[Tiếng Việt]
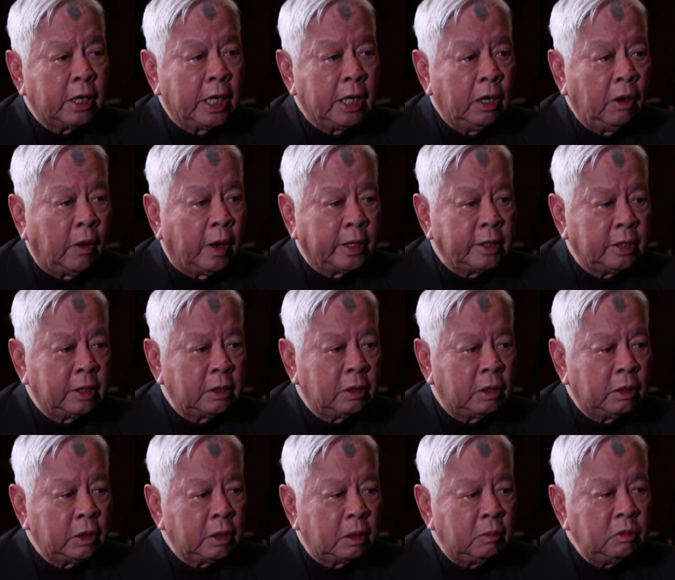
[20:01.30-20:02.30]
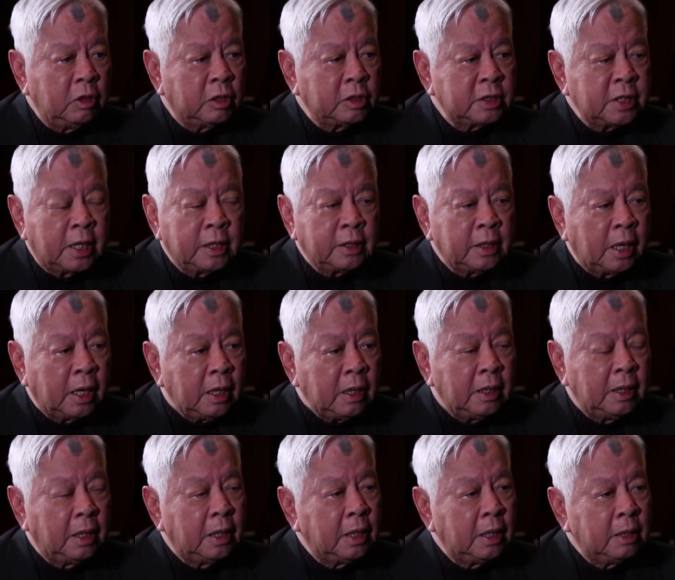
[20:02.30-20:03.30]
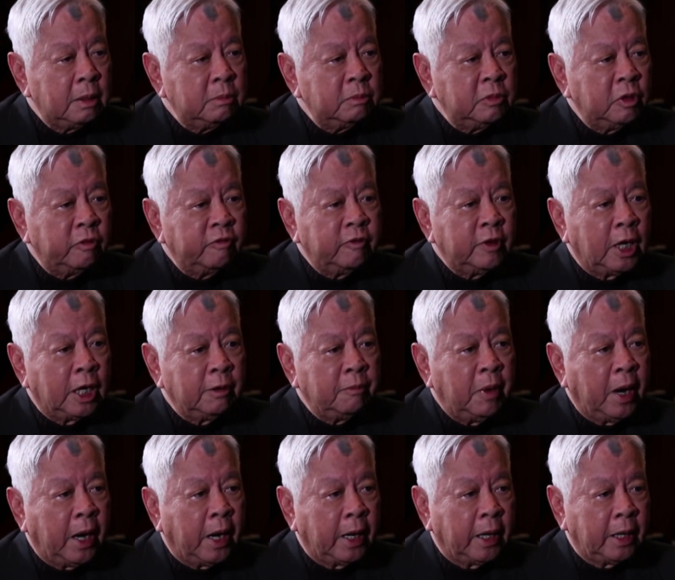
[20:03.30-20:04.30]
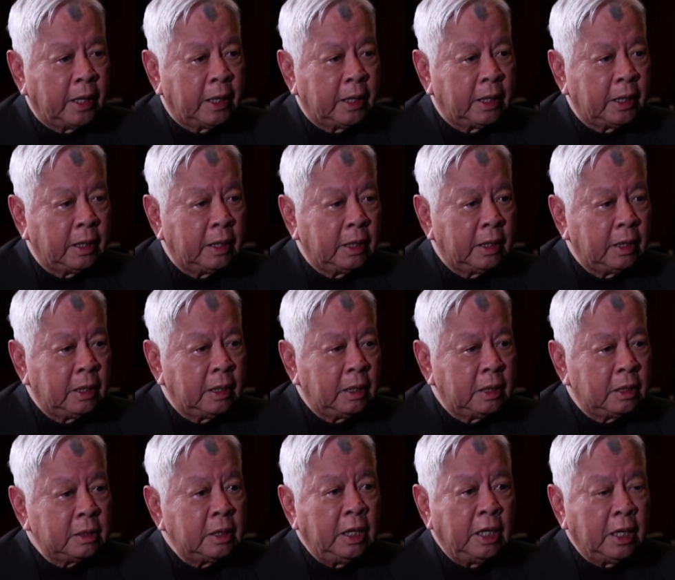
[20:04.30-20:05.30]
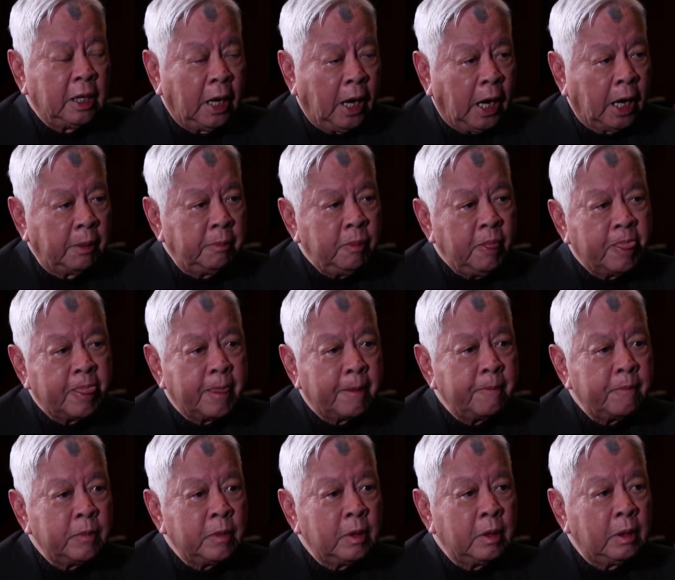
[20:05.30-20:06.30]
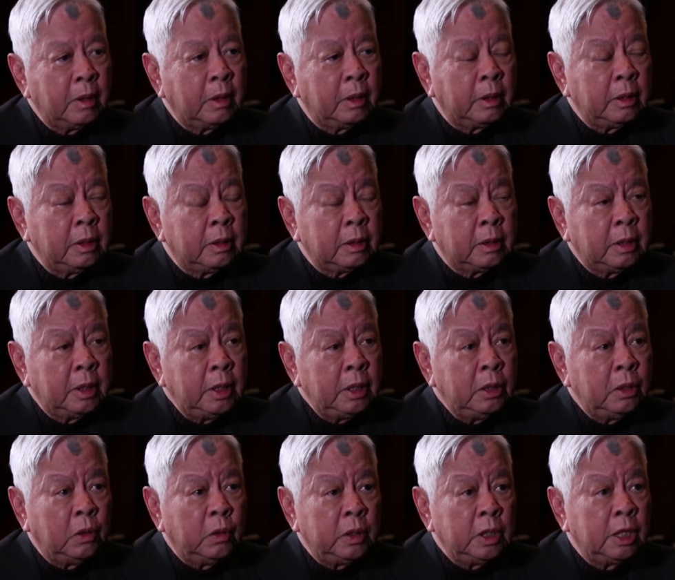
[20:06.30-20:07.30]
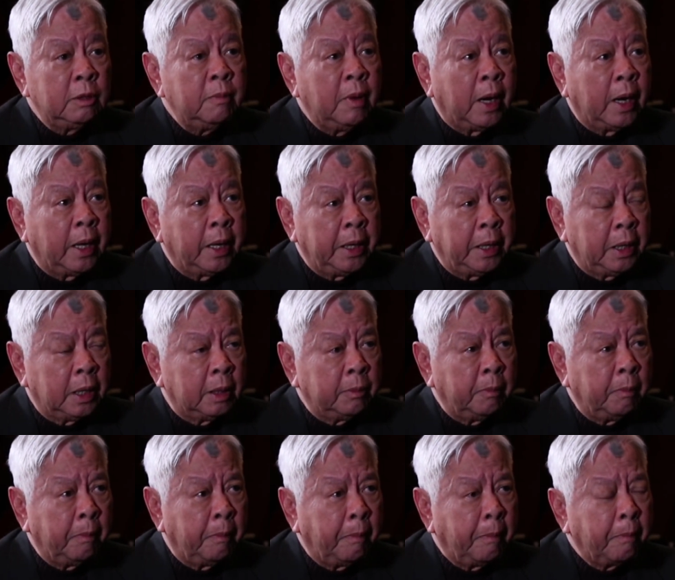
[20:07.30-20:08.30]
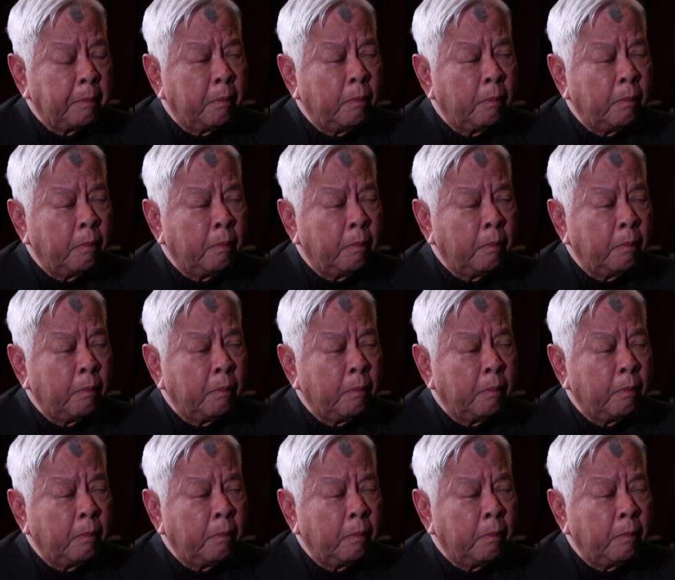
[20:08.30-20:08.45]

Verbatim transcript: sang hai ngoại thì tôi cũng có sáng tác một vài bài tình cảm, thí dụ như bài um,